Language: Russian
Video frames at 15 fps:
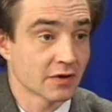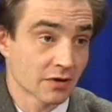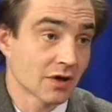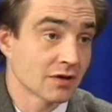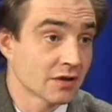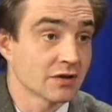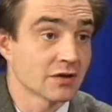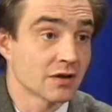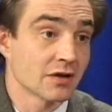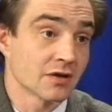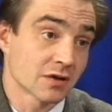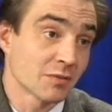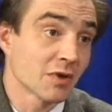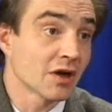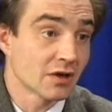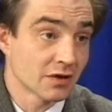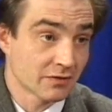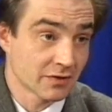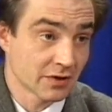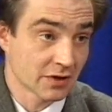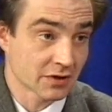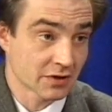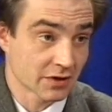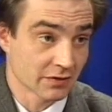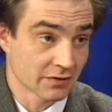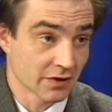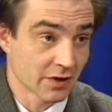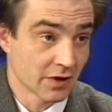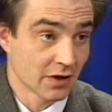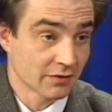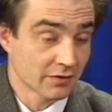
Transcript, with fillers: относительно себя внешнего.